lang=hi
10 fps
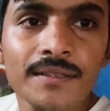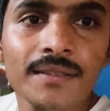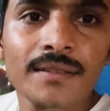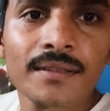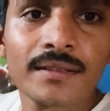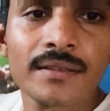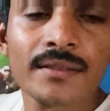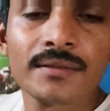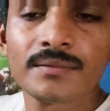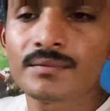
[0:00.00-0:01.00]
जाऊंगी मेरा
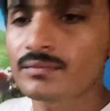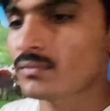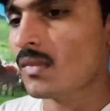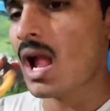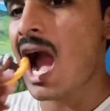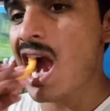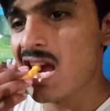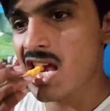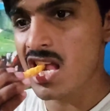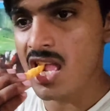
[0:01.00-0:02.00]
जी अच्छा नहीं होगा फिर
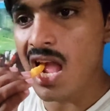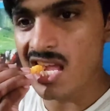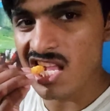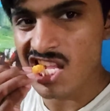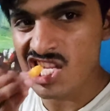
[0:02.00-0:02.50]
फिर मतलब